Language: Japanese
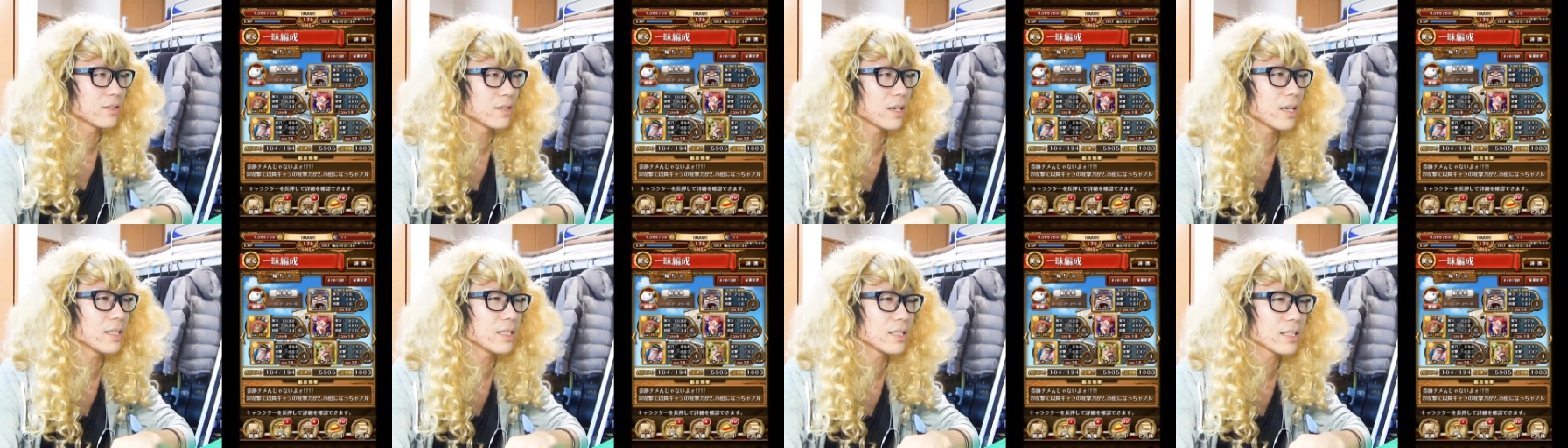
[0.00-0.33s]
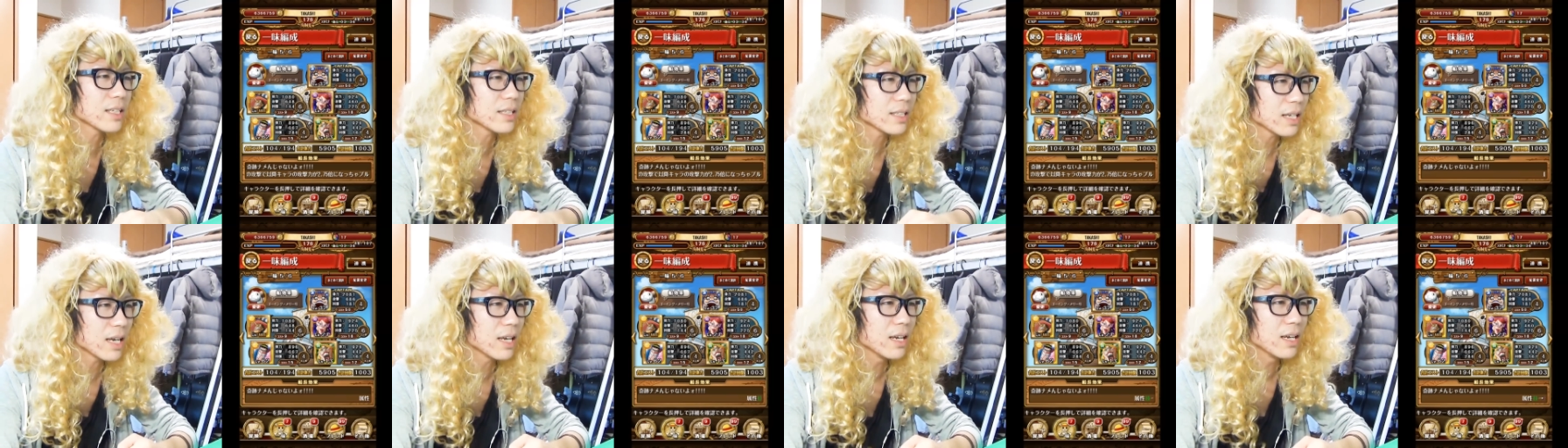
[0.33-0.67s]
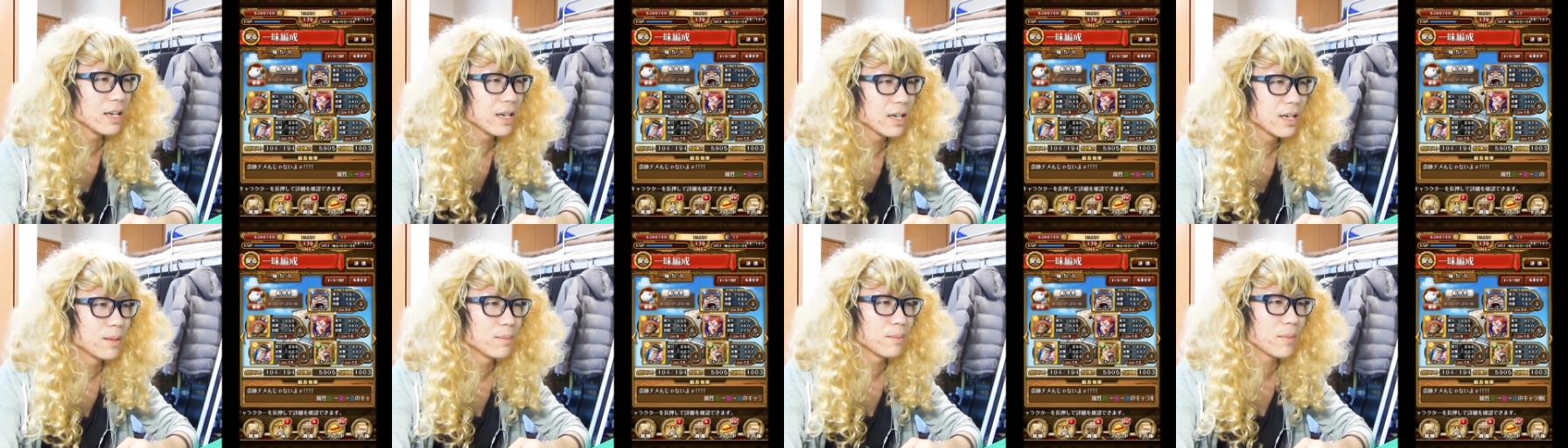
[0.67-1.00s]
ぐらいですかね
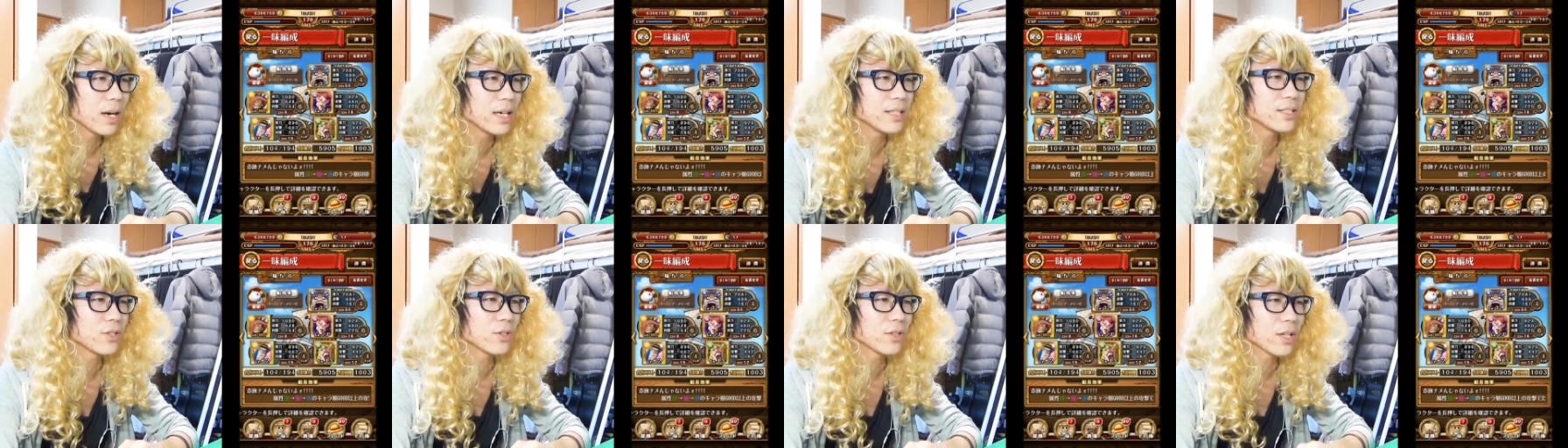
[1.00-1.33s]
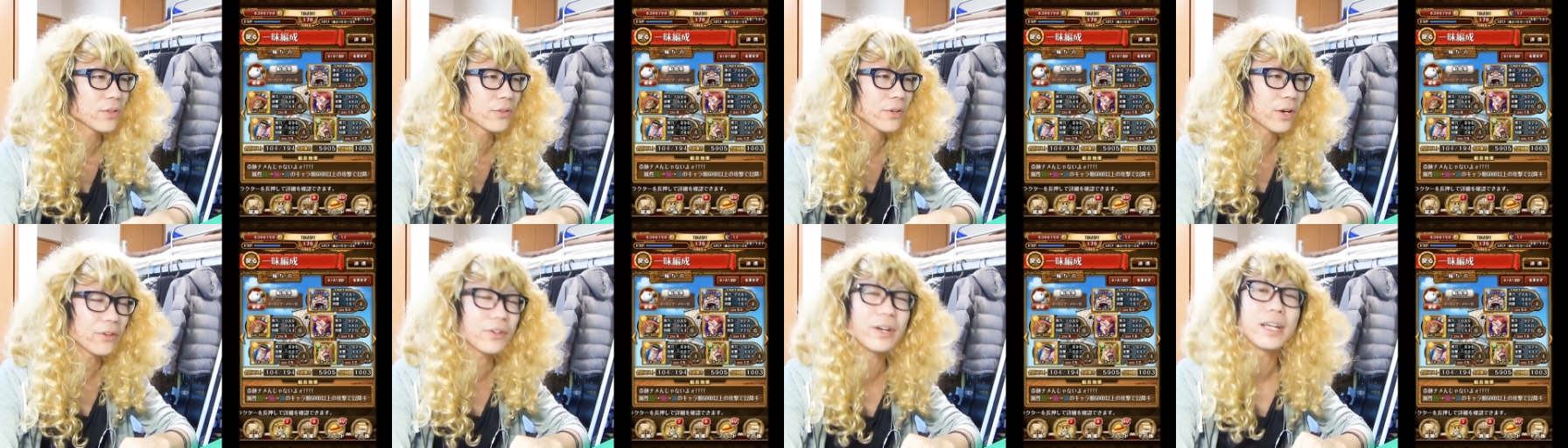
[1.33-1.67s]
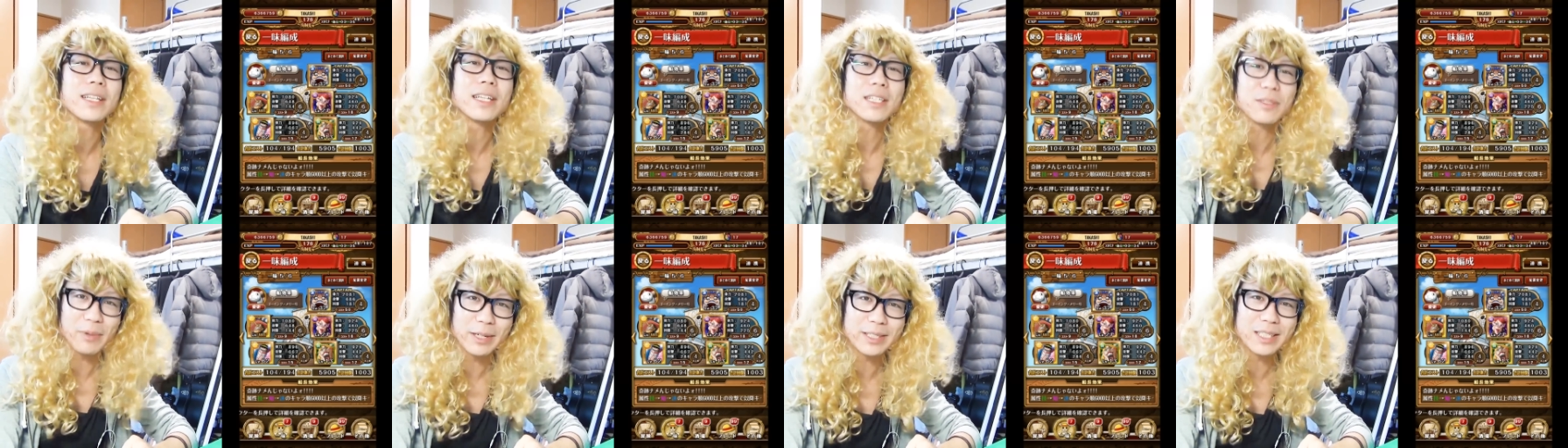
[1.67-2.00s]
まあ一応なんとか
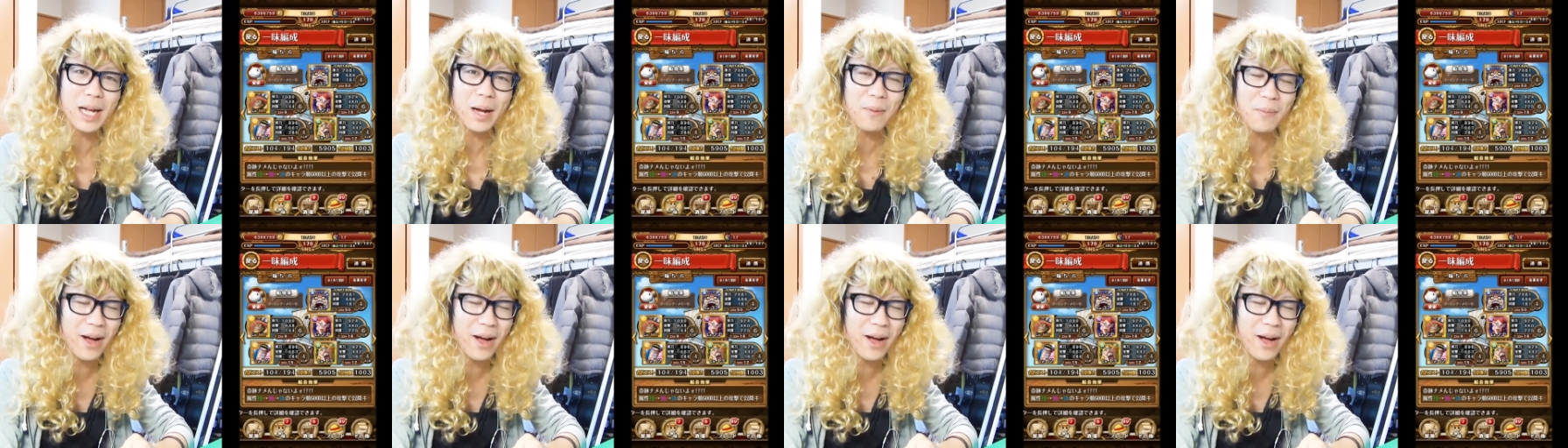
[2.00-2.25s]
クリアいたしました